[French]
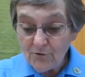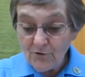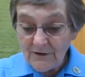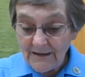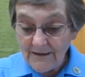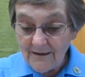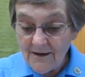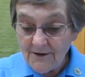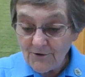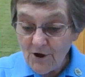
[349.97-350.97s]
toutes les
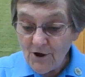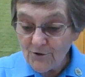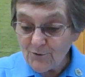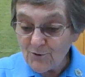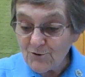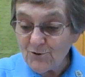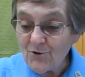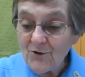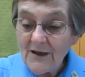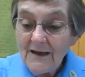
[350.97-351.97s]
grandeurs de
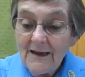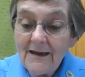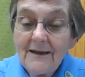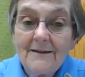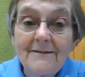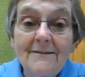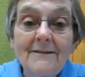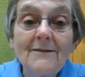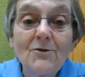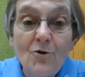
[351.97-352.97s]
Dieu et il dit,